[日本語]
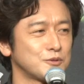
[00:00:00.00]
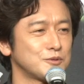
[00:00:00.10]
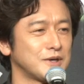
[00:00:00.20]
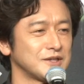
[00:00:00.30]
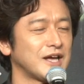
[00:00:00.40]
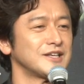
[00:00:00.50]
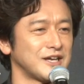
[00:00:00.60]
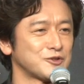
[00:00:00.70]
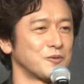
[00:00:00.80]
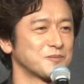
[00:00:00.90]
ところがない
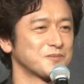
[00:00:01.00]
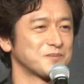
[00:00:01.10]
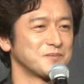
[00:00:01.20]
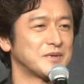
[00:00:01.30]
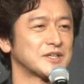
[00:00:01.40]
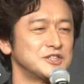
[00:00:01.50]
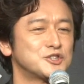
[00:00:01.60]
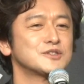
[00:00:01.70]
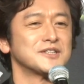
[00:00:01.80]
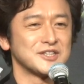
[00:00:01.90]
なとまだ
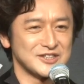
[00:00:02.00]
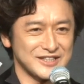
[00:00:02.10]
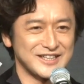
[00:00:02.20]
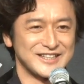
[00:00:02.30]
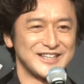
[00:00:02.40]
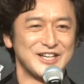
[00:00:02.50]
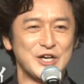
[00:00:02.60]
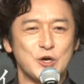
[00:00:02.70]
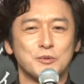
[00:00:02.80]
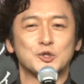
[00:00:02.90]
20代でしたから
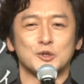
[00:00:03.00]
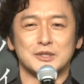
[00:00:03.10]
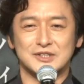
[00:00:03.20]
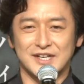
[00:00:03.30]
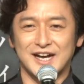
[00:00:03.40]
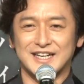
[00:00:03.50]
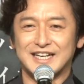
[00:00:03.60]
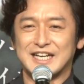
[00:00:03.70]
思っておりましたが